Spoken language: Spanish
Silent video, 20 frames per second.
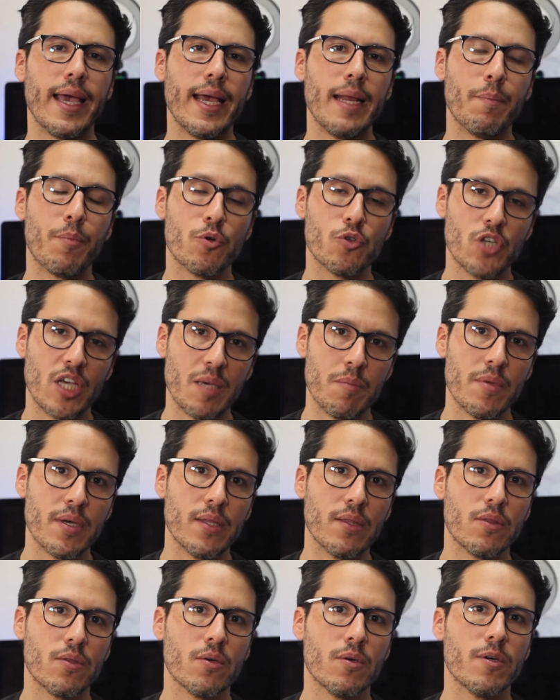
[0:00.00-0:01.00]
el
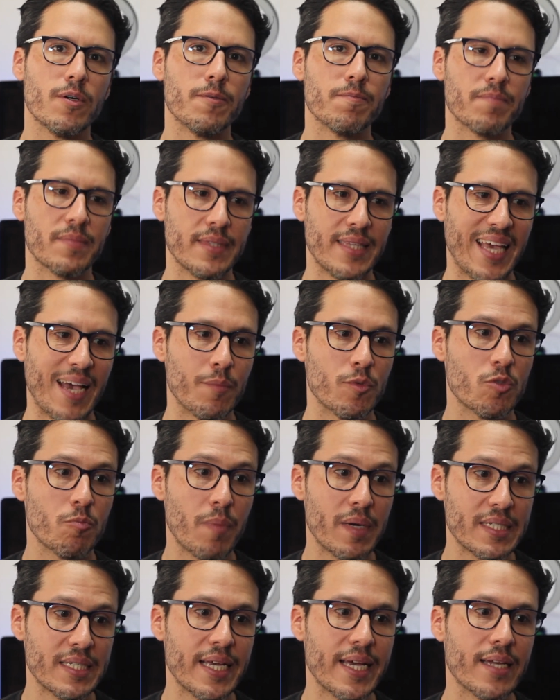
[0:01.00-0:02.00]
procedimiento, digamos,
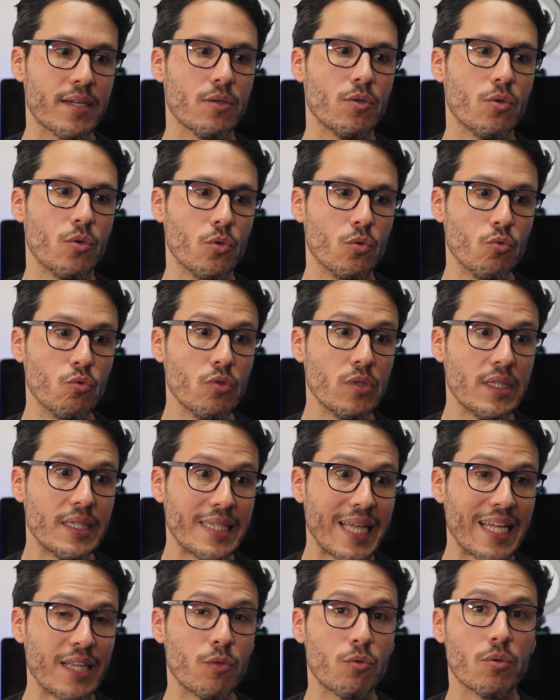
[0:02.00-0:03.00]
va a ser un
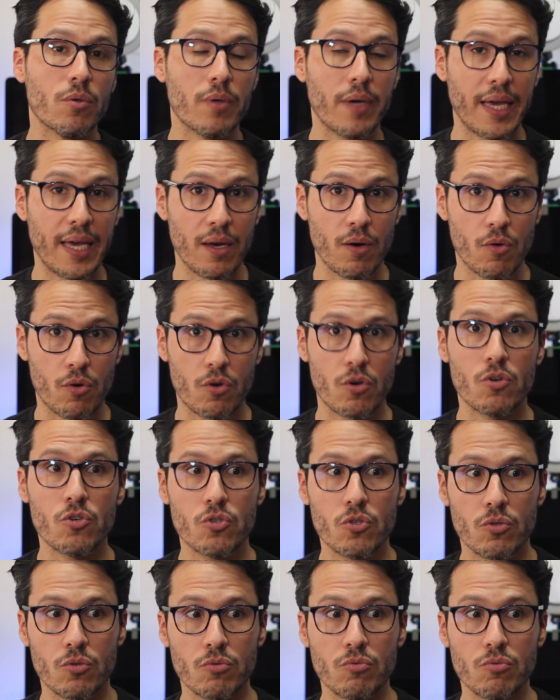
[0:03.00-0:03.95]
tanto engorroso,